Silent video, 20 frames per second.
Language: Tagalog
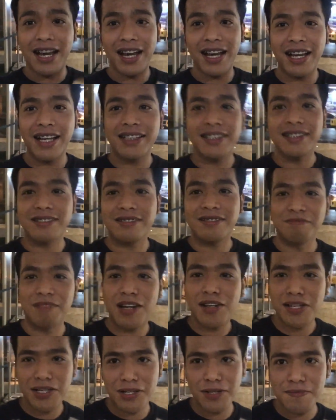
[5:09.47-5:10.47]
at
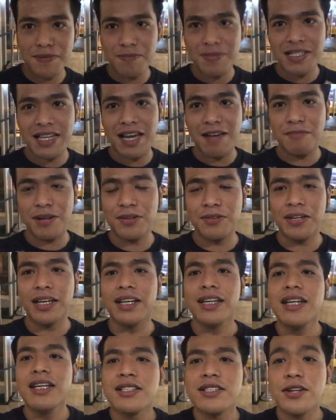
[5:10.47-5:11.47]
meron na akong pamasahe pa uwi.
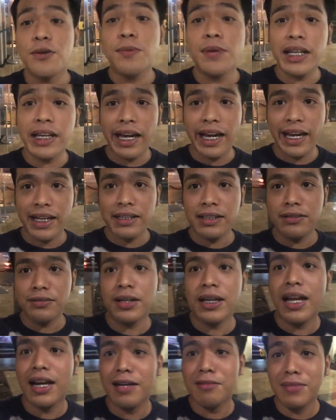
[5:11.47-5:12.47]
So weekend,
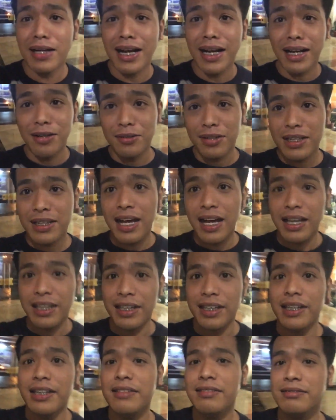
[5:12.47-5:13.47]
wala akong magagawa dahil